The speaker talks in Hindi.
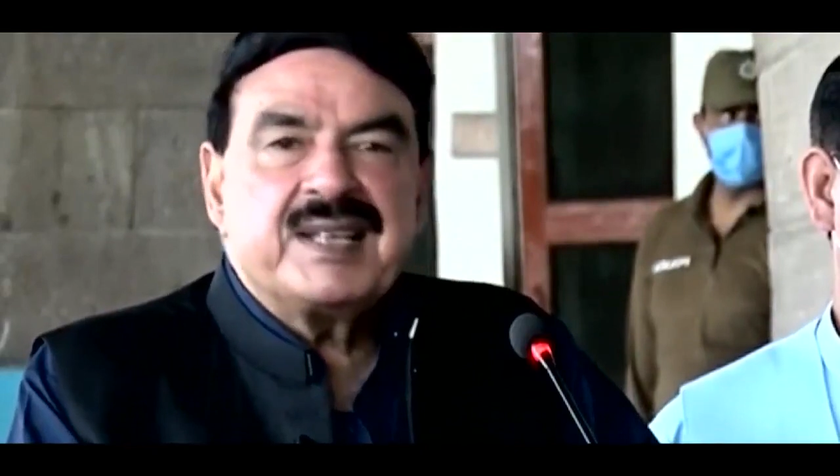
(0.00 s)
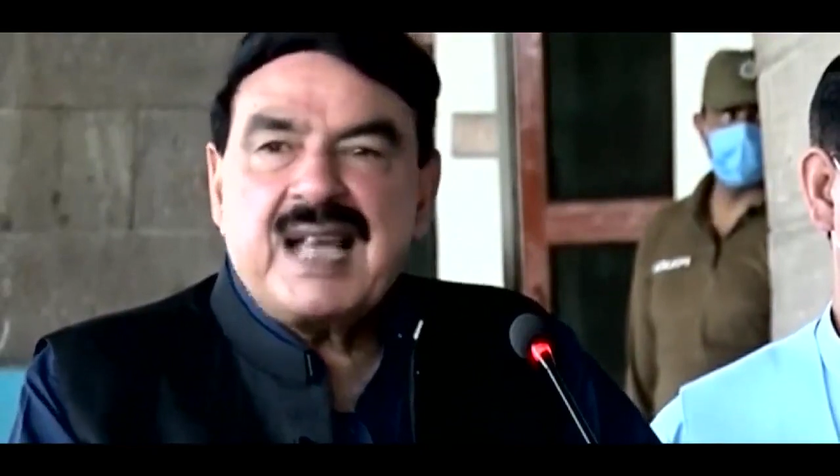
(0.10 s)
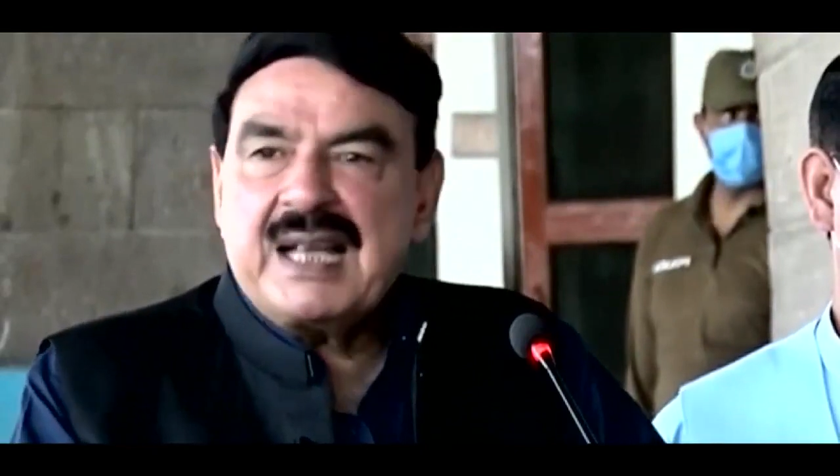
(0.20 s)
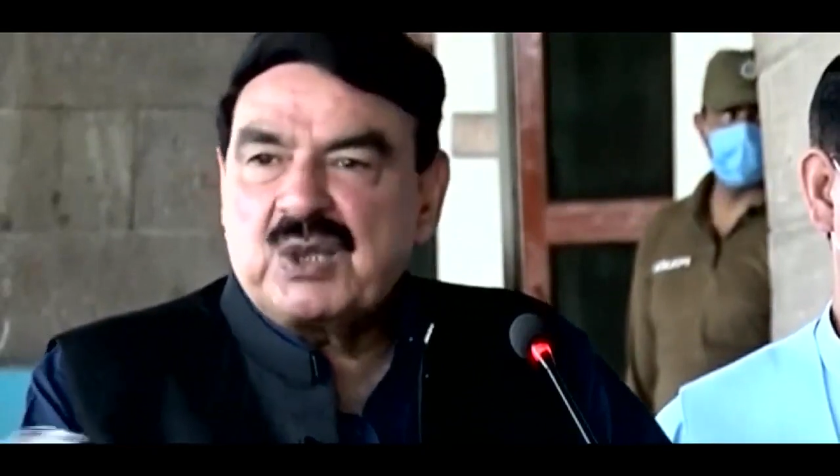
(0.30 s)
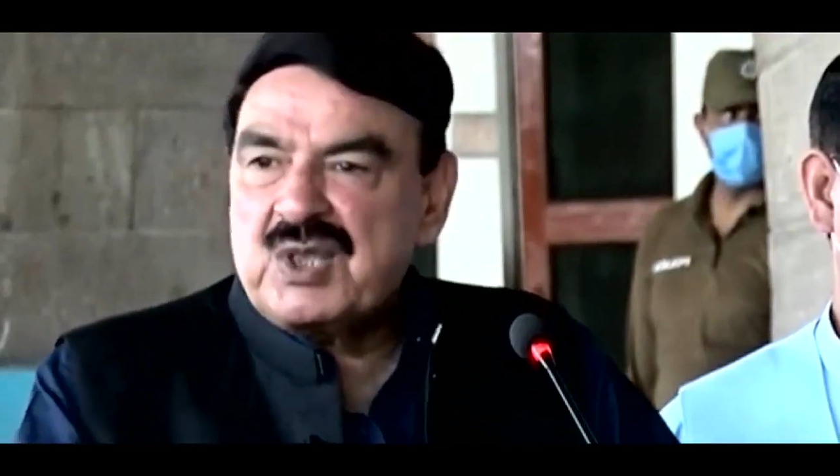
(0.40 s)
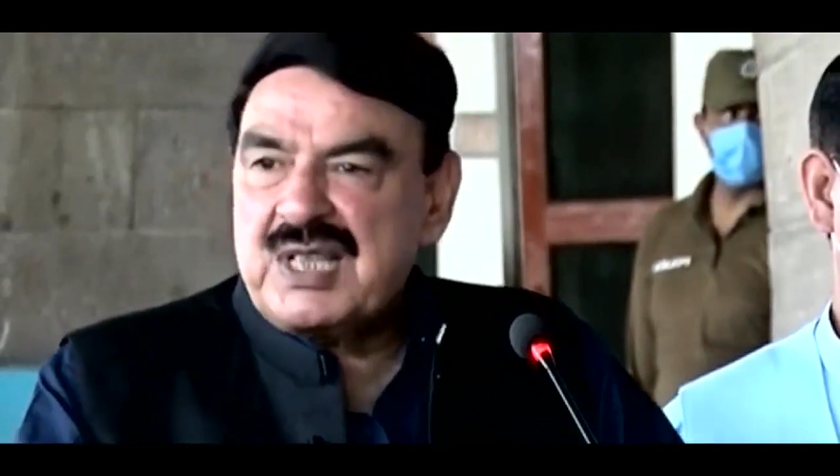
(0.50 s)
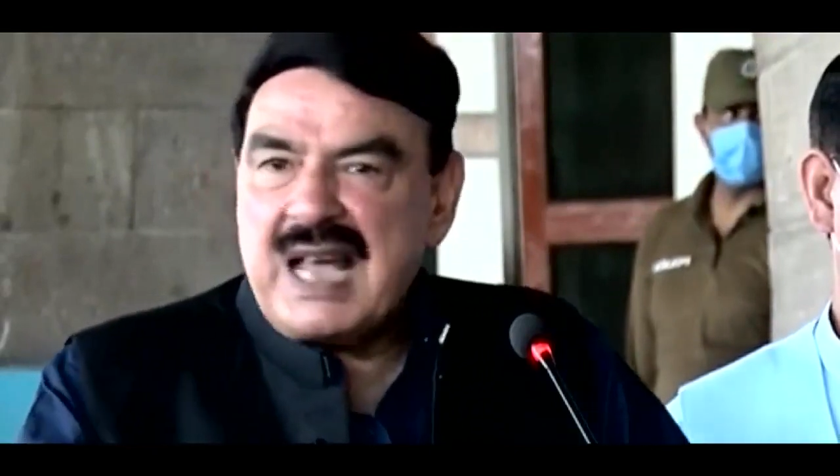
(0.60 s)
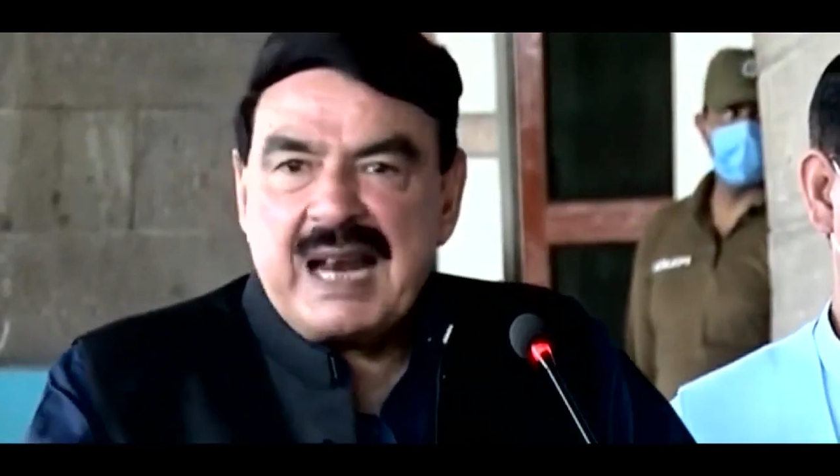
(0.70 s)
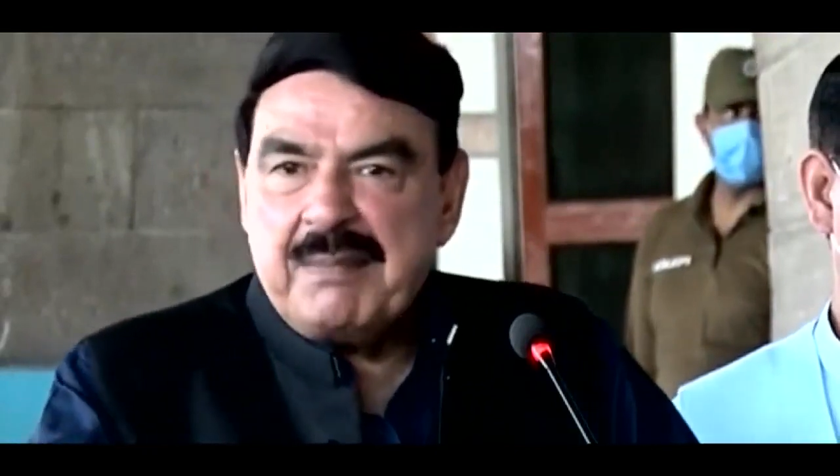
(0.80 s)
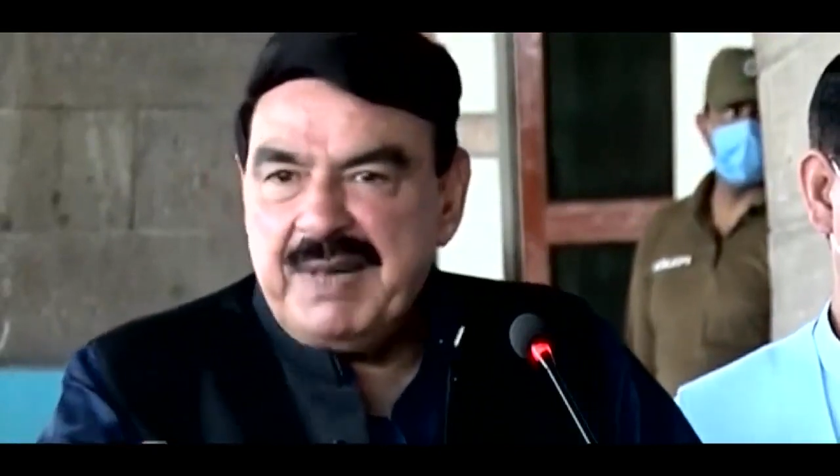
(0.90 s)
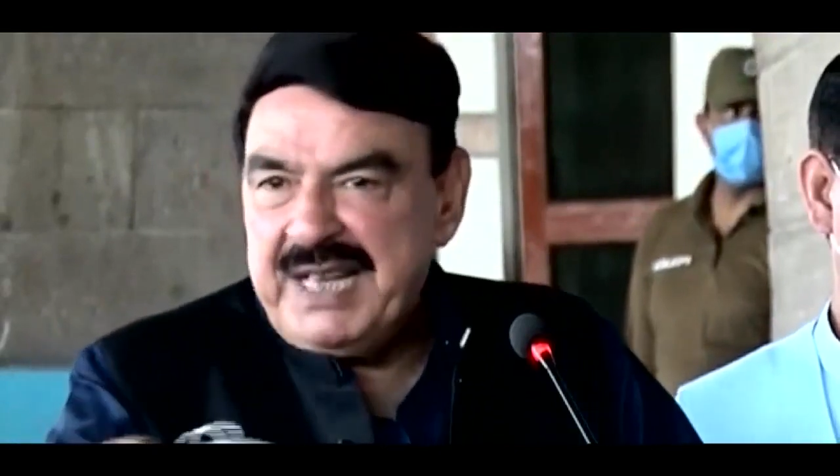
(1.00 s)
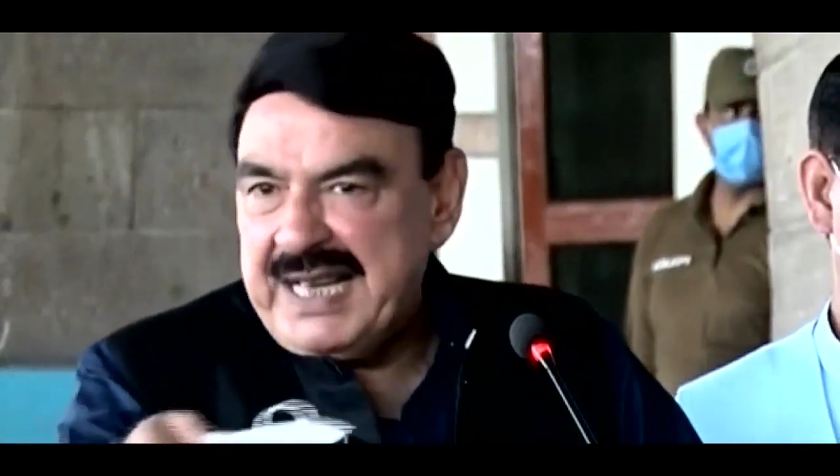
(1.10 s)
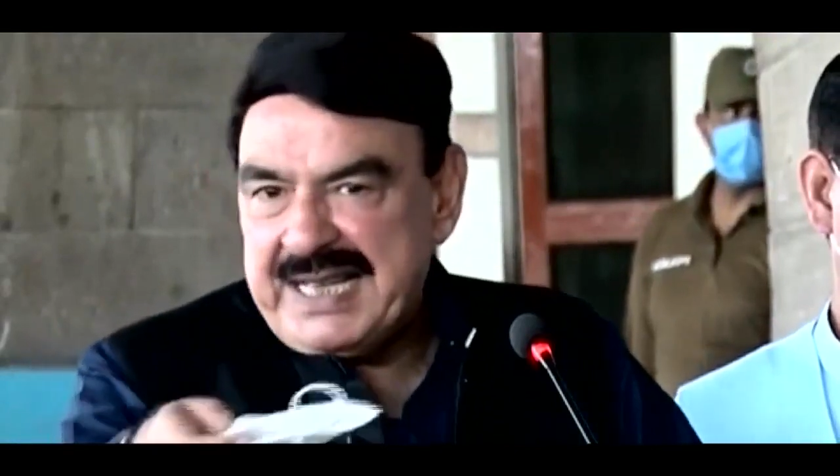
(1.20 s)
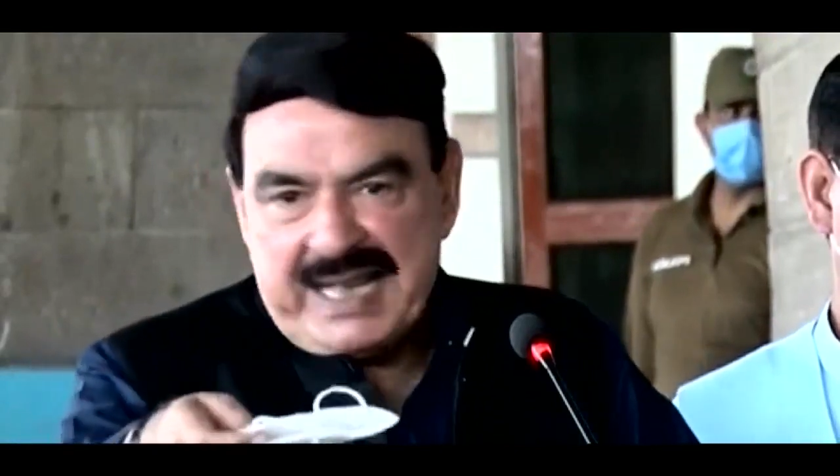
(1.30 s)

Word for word: साथ सारा मीडिया